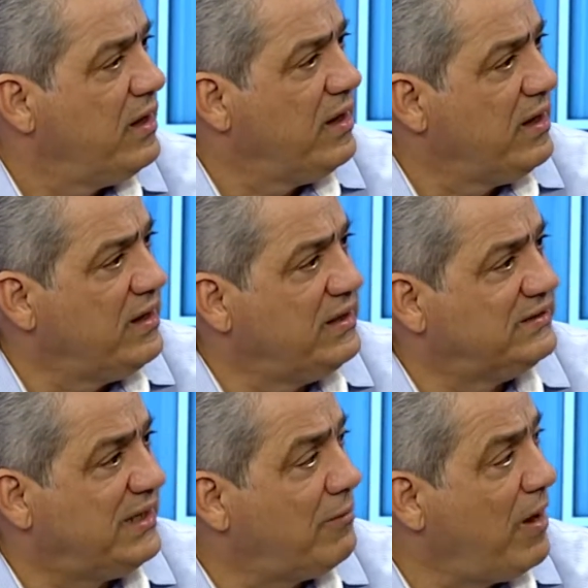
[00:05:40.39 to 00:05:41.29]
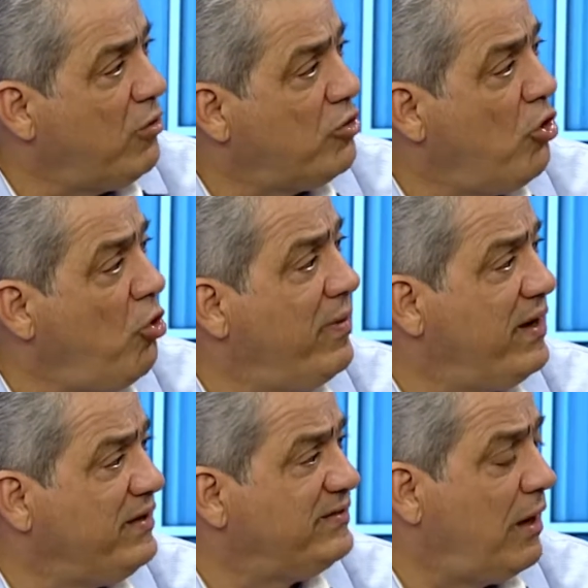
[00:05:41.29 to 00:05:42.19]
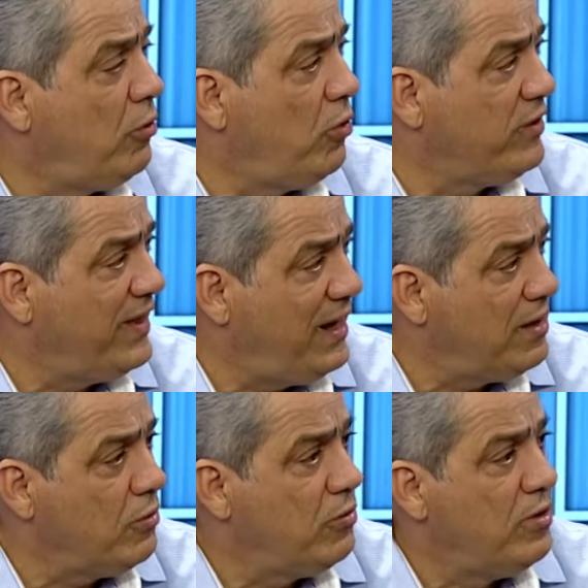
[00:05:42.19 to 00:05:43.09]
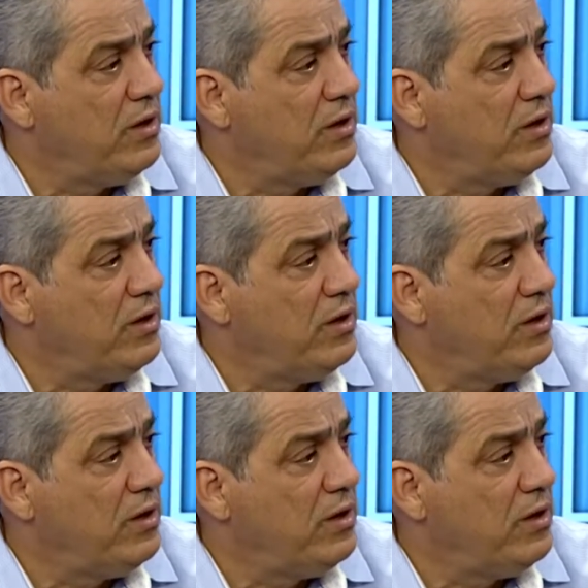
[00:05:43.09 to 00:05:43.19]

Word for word: eh, Salvador Gómez y Saulo Hidalgo,